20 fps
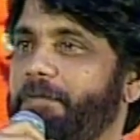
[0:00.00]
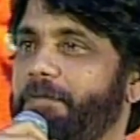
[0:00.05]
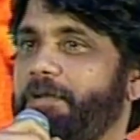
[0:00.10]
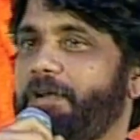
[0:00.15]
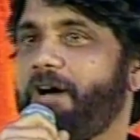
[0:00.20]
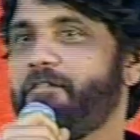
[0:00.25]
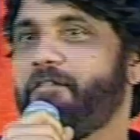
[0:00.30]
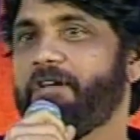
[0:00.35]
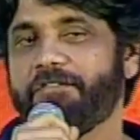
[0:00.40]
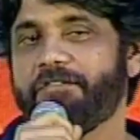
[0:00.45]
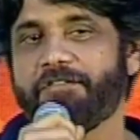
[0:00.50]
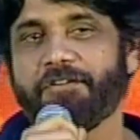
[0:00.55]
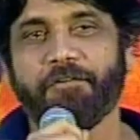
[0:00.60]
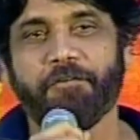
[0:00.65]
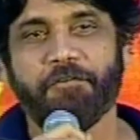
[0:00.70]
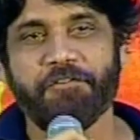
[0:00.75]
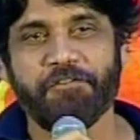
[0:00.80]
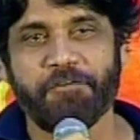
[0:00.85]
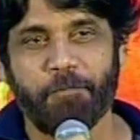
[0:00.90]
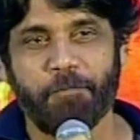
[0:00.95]
రావణాసురుడు
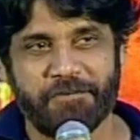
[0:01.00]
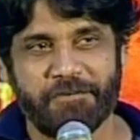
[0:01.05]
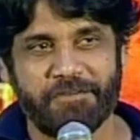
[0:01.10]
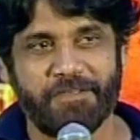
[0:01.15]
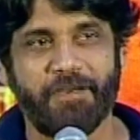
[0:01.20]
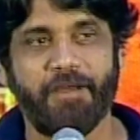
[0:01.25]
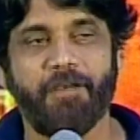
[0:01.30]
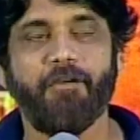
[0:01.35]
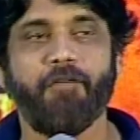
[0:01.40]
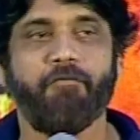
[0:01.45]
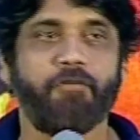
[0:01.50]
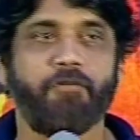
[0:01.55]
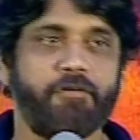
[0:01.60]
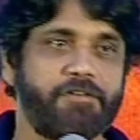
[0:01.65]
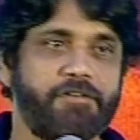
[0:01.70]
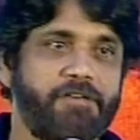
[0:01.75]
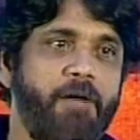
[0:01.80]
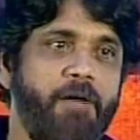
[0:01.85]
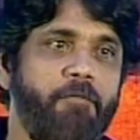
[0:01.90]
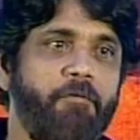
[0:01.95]
గురించి పుస్తకాలు
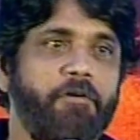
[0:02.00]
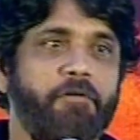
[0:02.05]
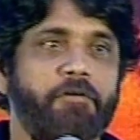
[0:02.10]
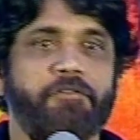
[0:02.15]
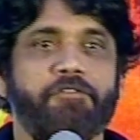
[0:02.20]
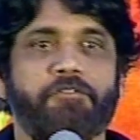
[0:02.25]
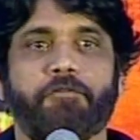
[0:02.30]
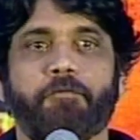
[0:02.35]
అఫ్కోర్స్ రాముడి గురించి